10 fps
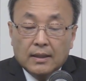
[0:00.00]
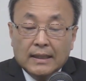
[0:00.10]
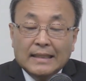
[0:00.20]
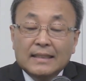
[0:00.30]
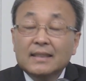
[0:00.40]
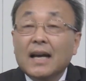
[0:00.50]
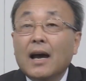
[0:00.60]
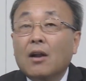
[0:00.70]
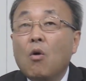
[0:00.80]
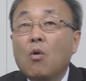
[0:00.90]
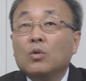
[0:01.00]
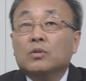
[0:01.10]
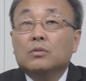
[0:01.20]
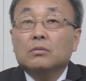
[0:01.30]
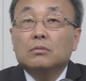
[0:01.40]
인자로
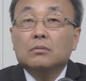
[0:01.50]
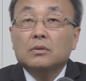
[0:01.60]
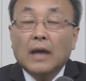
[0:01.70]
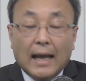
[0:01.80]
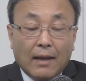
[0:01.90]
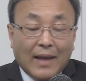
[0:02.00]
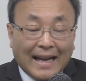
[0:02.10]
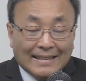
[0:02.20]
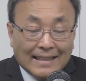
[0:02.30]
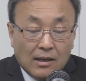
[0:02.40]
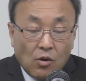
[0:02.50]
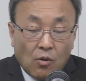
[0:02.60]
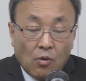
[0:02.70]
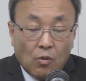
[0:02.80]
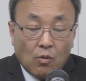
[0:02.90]
온 사람의
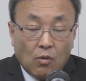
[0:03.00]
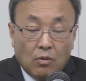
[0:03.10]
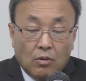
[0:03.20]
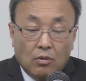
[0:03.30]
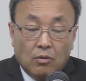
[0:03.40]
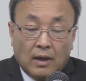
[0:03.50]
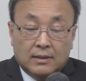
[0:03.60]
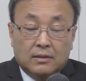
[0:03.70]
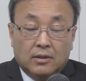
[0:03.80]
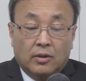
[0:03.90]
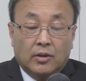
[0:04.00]
아들로 왔어요.